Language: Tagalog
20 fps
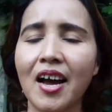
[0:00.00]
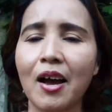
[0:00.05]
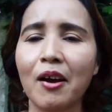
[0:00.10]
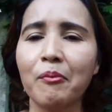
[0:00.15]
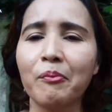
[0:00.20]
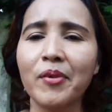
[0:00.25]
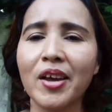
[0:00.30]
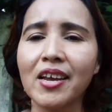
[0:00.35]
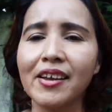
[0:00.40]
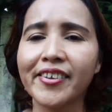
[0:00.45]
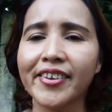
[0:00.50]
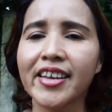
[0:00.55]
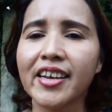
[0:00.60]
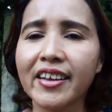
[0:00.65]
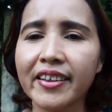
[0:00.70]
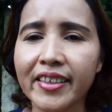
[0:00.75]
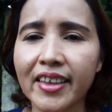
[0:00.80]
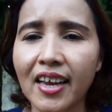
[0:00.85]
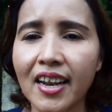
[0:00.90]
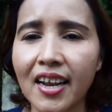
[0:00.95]

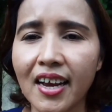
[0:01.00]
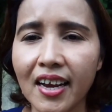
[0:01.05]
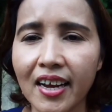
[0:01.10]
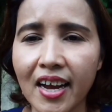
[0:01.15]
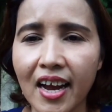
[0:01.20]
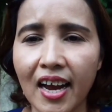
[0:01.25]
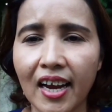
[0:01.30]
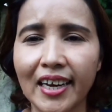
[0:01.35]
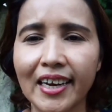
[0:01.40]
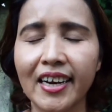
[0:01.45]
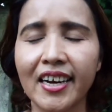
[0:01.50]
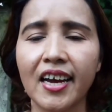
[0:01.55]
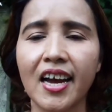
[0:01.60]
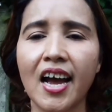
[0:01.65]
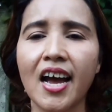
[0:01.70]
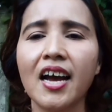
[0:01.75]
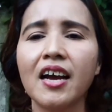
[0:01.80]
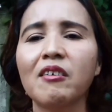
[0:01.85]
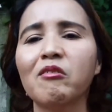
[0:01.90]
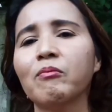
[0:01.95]
Amazing talaga
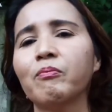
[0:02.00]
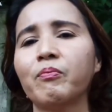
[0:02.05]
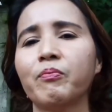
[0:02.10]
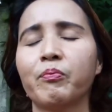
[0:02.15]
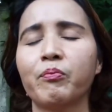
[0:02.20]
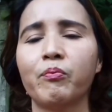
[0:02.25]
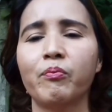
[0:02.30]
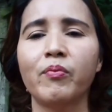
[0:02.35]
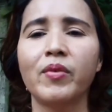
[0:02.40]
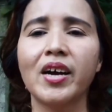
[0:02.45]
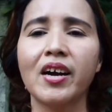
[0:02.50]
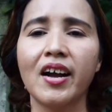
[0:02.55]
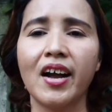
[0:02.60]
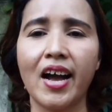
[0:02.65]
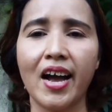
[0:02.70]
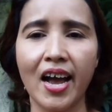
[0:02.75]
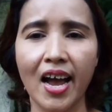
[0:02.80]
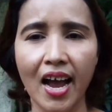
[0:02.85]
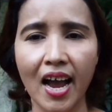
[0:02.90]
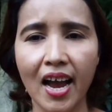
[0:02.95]
ng
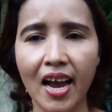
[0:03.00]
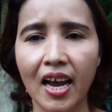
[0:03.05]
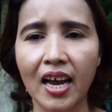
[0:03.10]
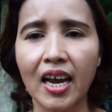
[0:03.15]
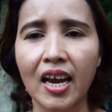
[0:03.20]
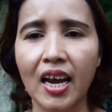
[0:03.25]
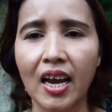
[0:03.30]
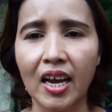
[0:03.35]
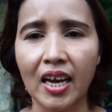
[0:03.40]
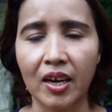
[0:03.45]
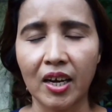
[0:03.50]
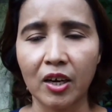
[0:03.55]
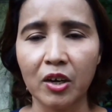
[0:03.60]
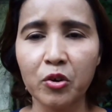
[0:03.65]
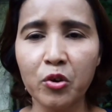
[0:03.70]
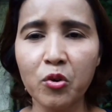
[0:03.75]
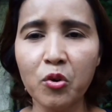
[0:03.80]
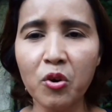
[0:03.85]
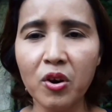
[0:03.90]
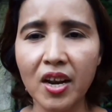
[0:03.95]
mga
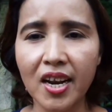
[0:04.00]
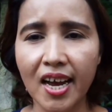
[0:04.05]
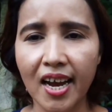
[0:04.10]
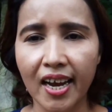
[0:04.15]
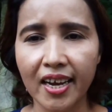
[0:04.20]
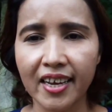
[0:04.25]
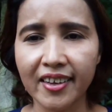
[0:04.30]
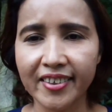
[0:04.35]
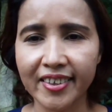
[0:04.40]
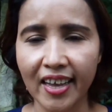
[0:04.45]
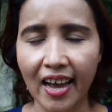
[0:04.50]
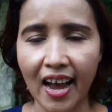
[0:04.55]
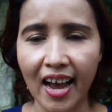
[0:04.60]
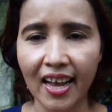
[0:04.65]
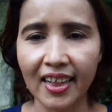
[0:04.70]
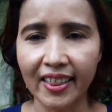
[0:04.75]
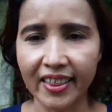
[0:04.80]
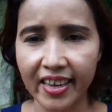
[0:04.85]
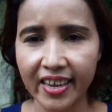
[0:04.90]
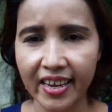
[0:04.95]
gulay sa
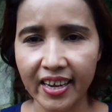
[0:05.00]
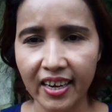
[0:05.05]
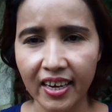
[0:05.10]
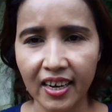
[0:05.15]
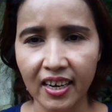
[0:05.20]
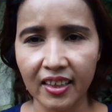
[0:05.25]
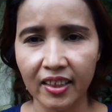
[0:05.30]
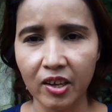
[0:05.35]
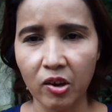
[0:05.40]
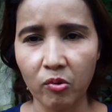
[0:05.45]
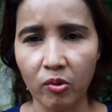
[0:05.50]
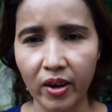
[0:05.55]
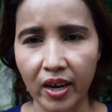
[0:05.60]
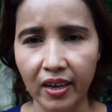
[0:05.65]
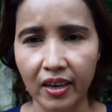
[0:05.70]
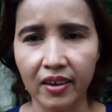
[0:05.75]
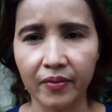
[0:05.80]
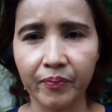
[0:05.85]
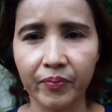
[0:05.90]
ating katawan.